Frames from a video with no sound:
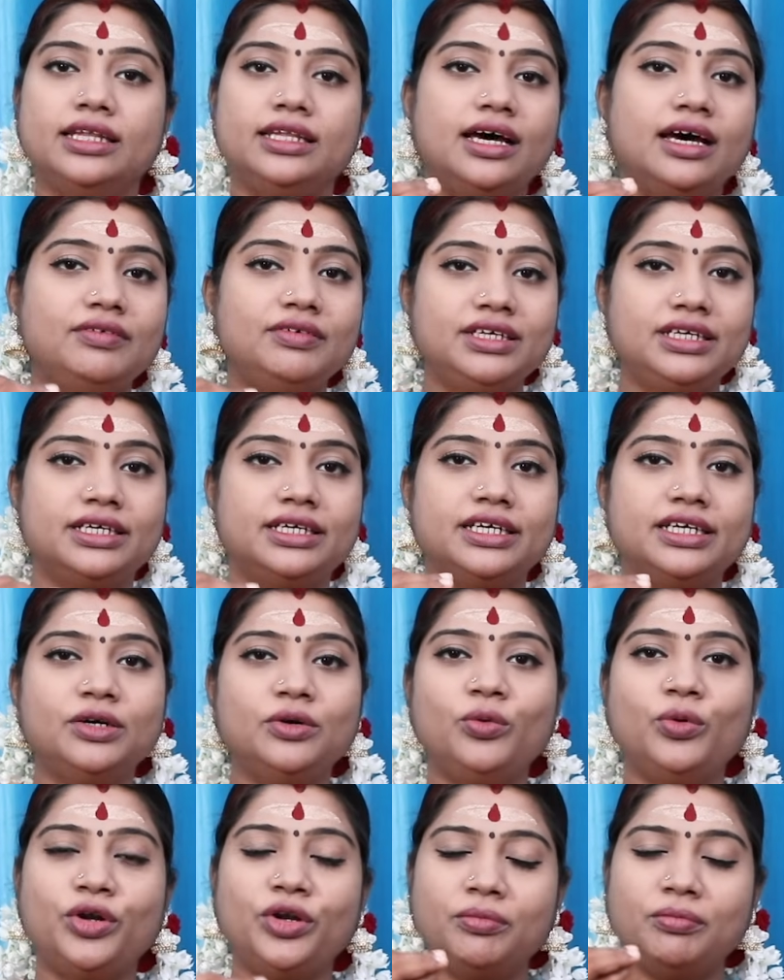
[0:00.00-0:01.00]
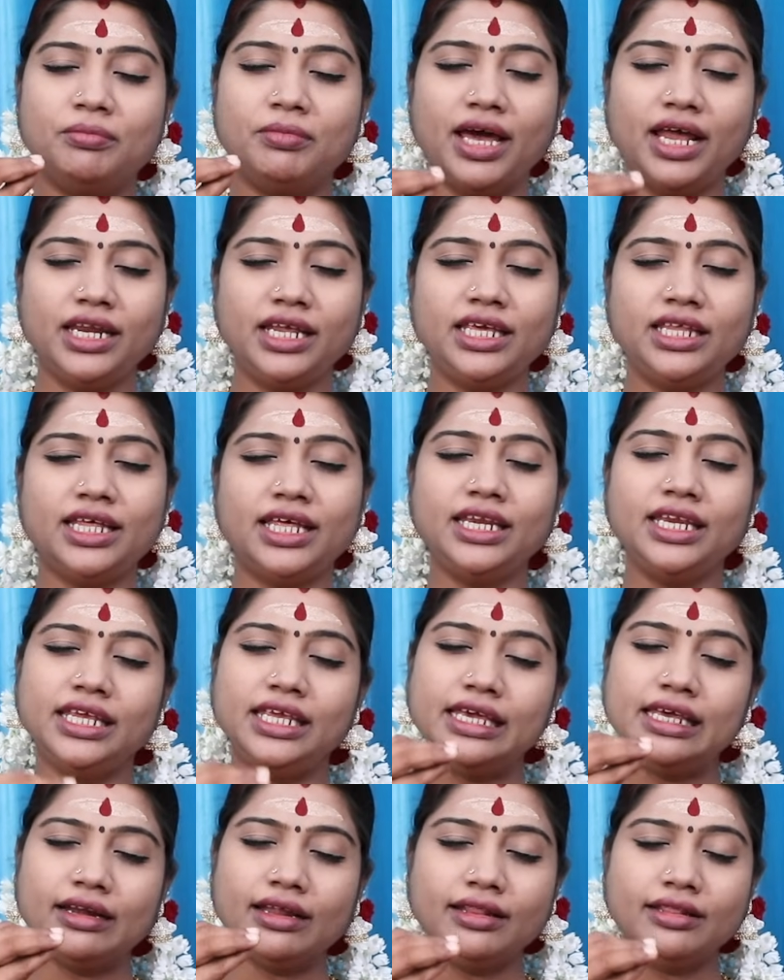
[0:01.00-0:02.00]
அதாவது ஒரு மனிதன்
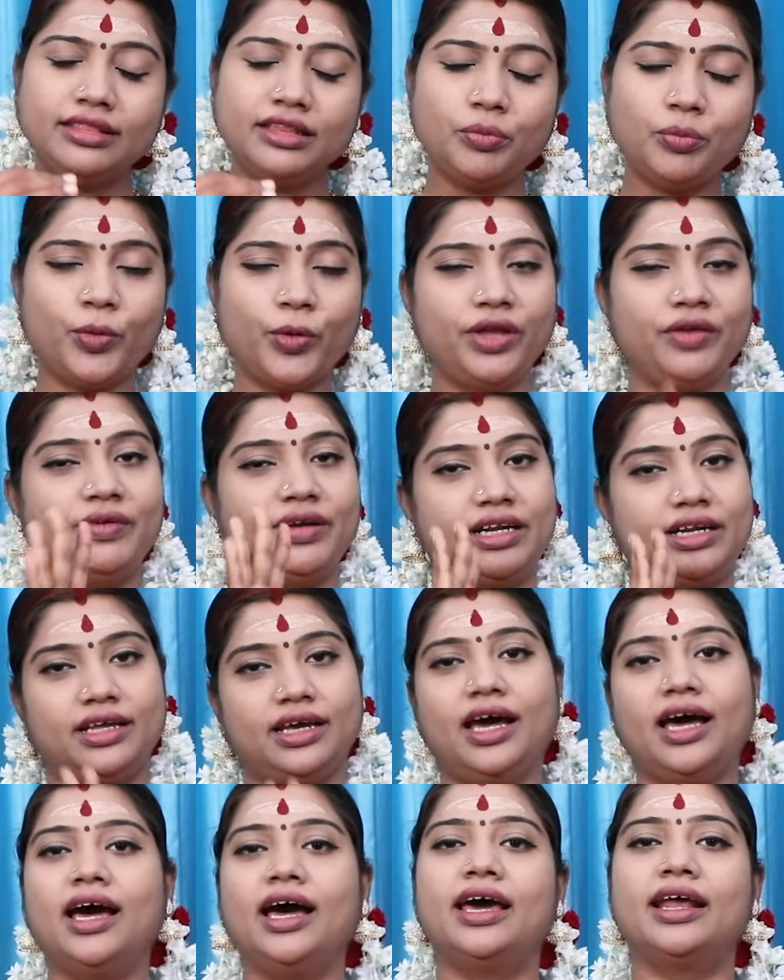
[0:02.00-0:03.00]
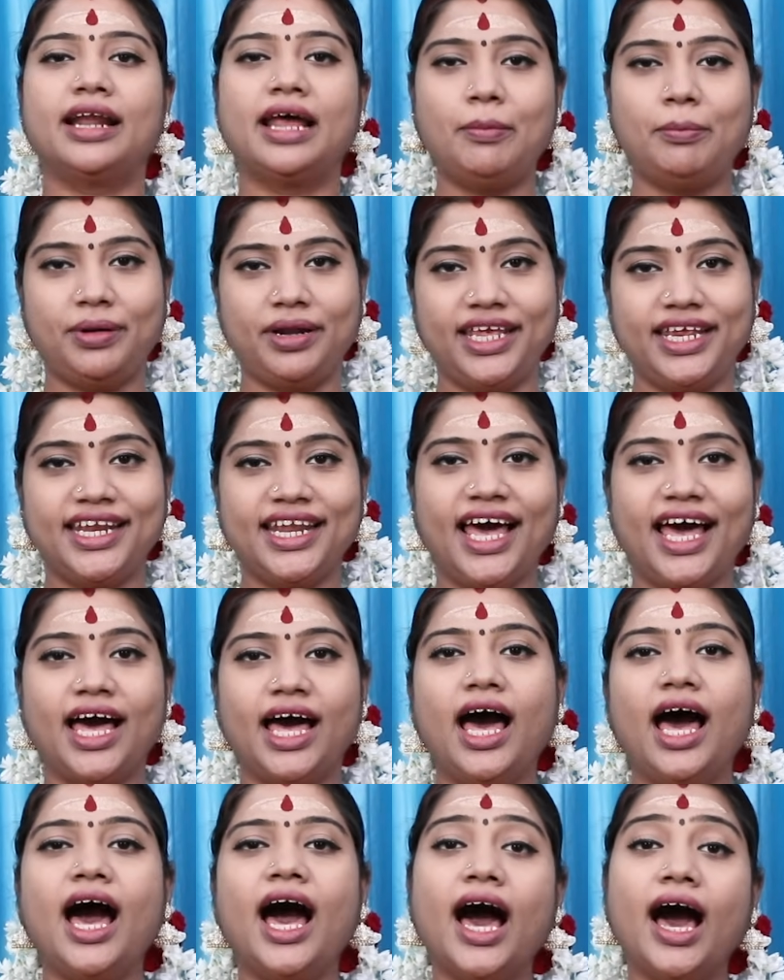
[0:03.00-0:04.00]
இறந்து போய்விட்டார் அப்படின்னா
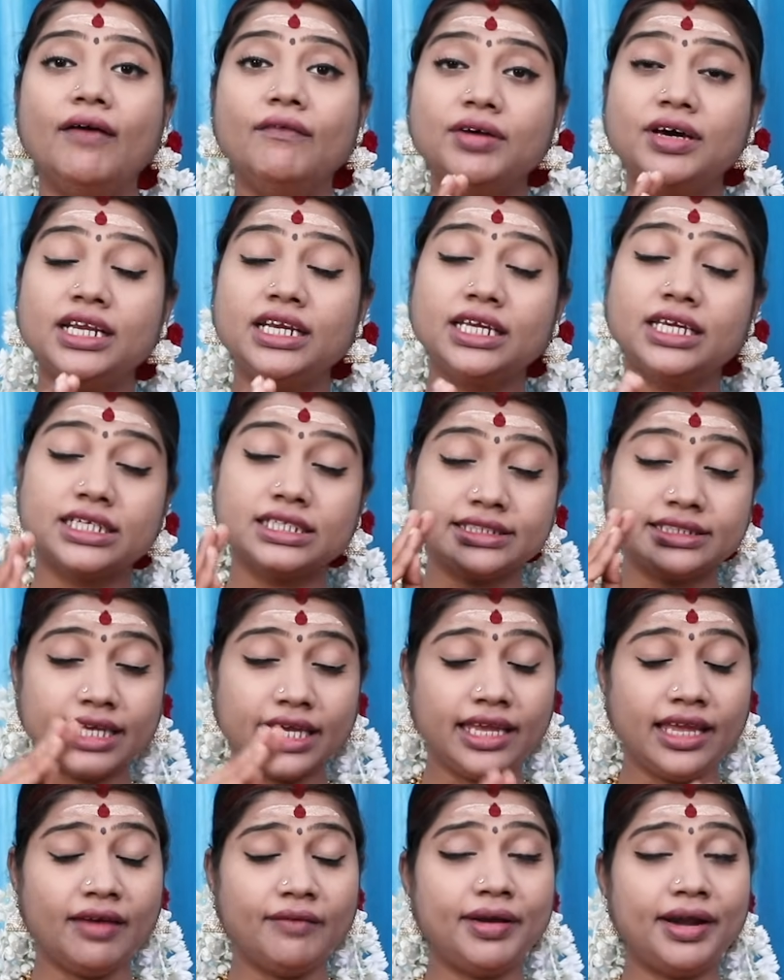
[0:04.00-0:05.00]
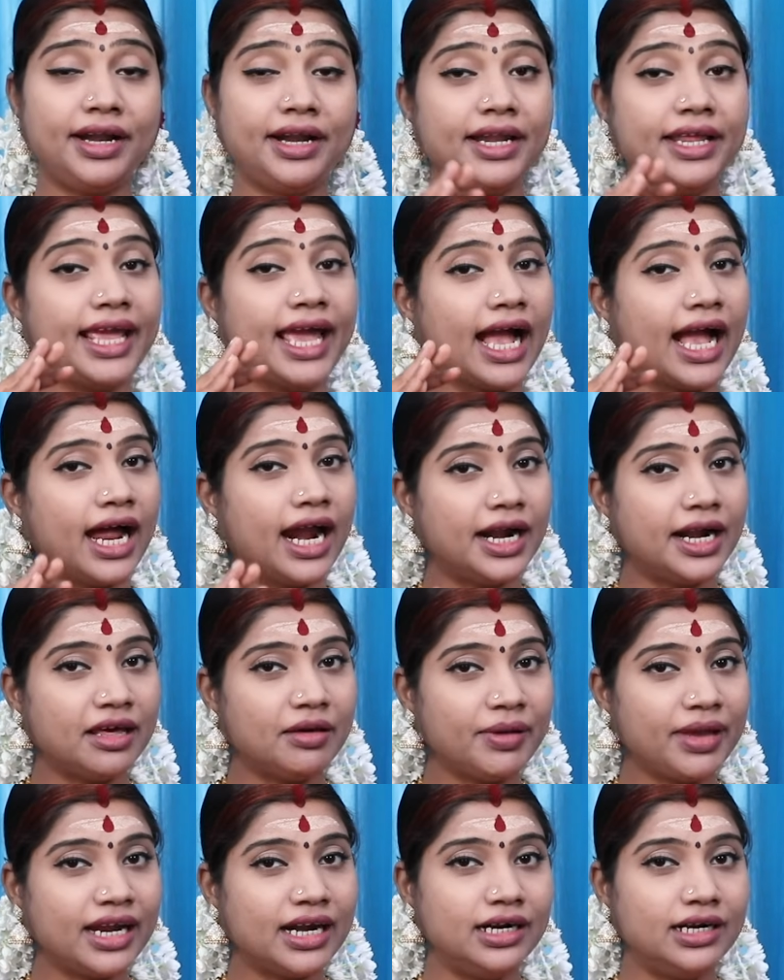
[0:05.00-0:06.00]
அவருக்கு செய்ய வேண்டிய
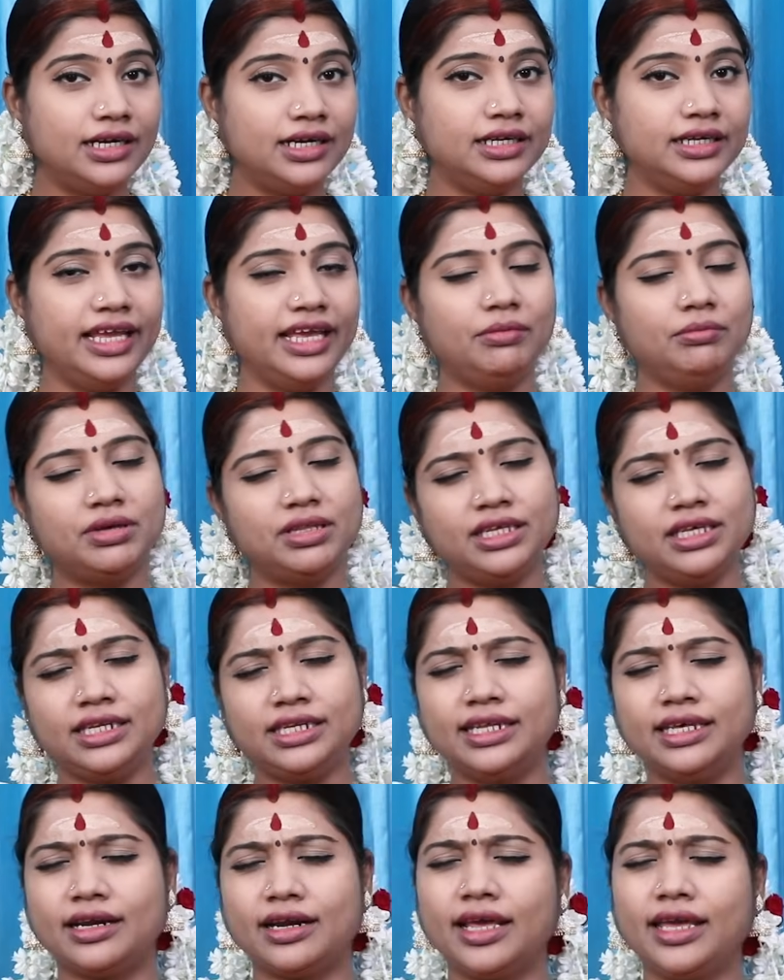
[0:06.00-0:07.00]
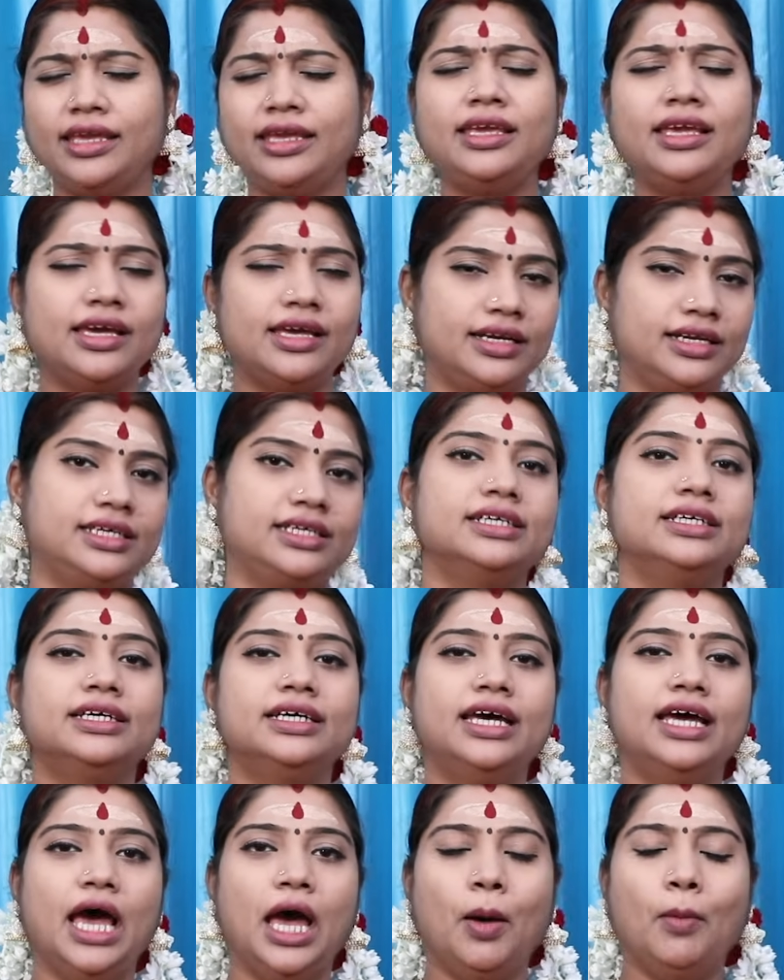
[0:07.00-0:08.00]
கடமைகள் என்பது நிறைய இருக்குது
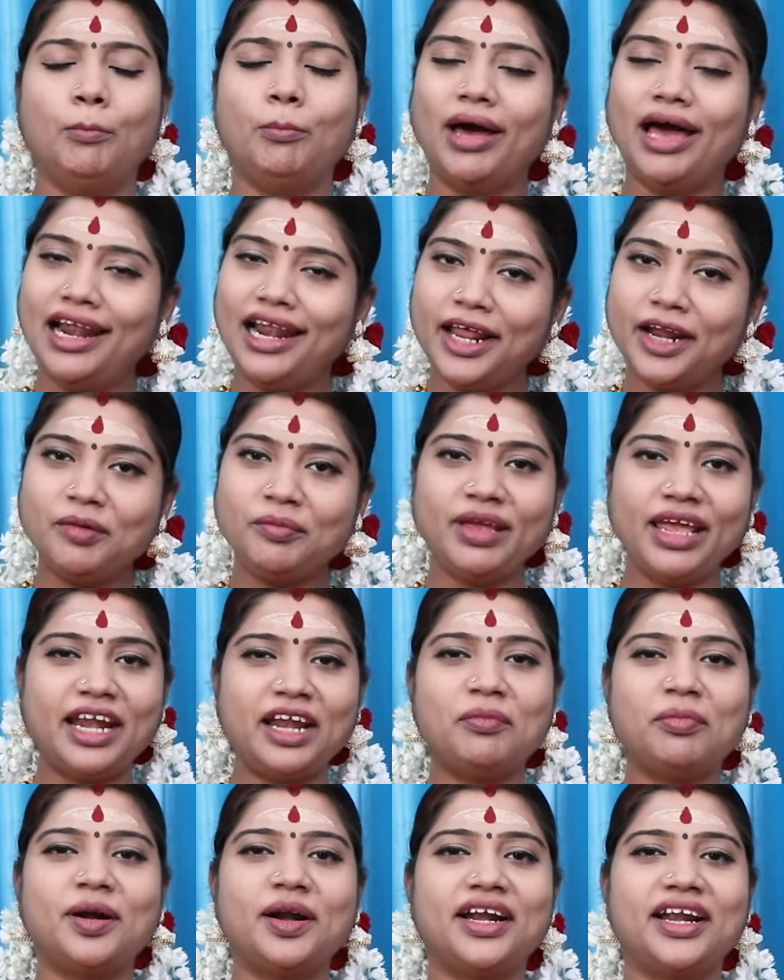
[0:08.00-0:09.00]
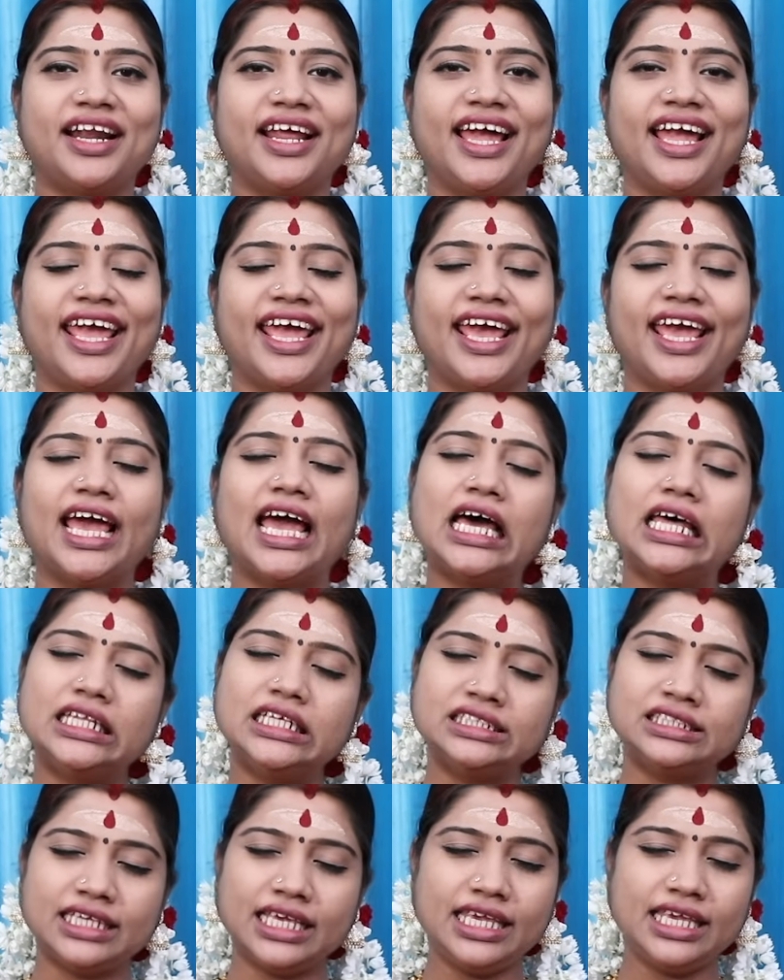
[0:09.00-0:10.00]
பலரும் என்ன பண்ணுறாங்க அதை
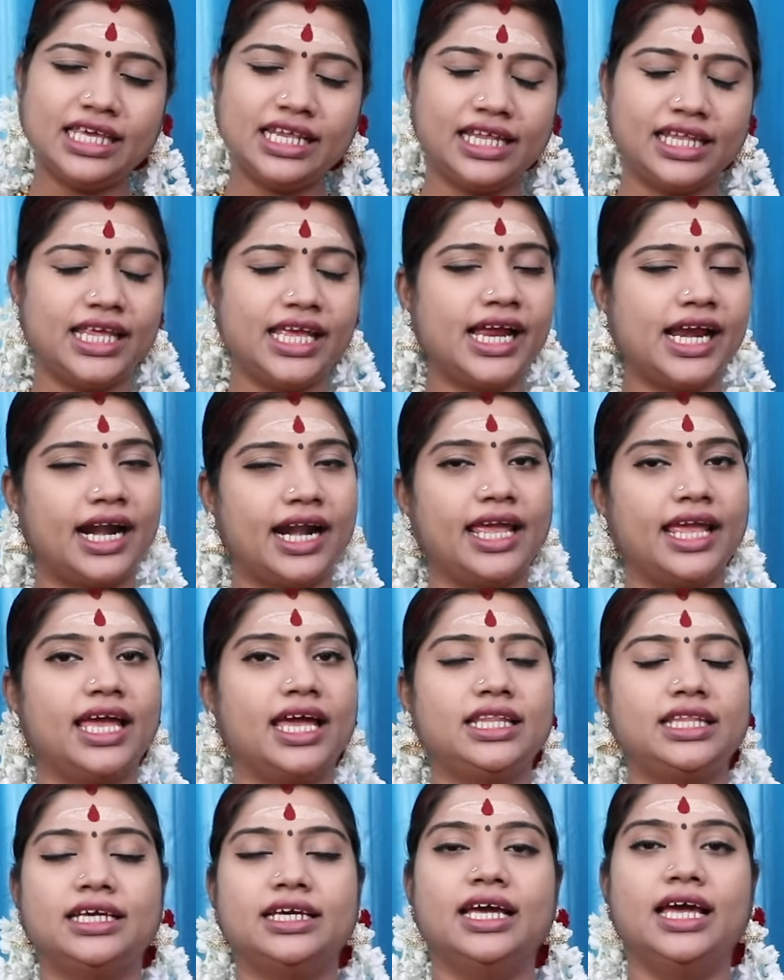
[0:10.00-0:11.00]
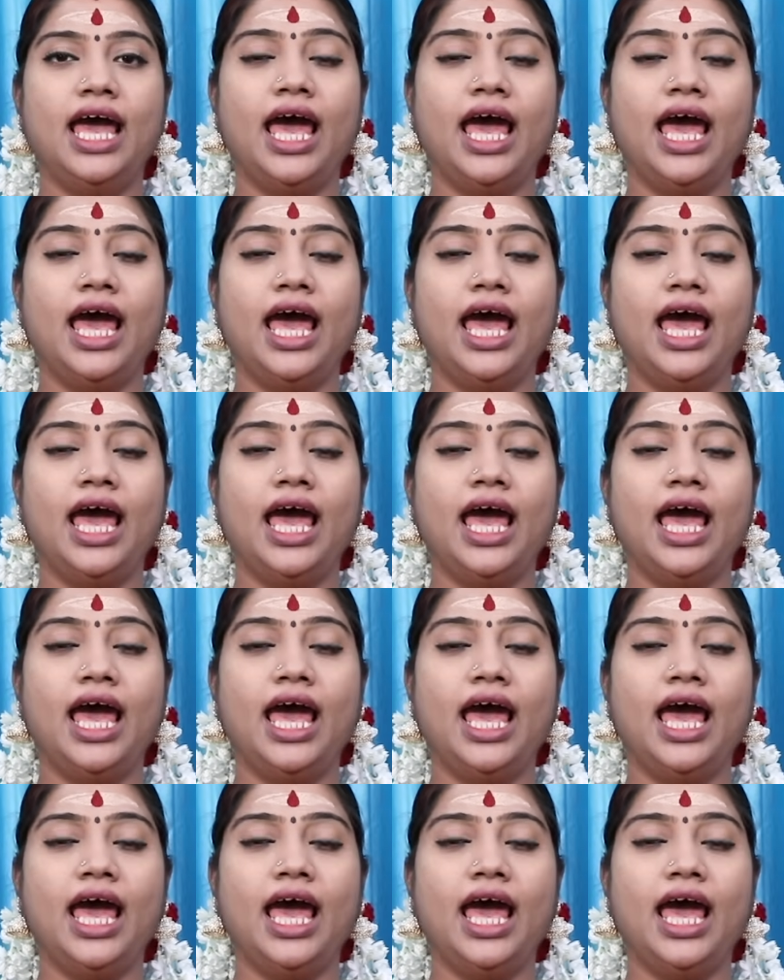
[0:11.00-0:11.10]
செய்கிறதே கிடையாது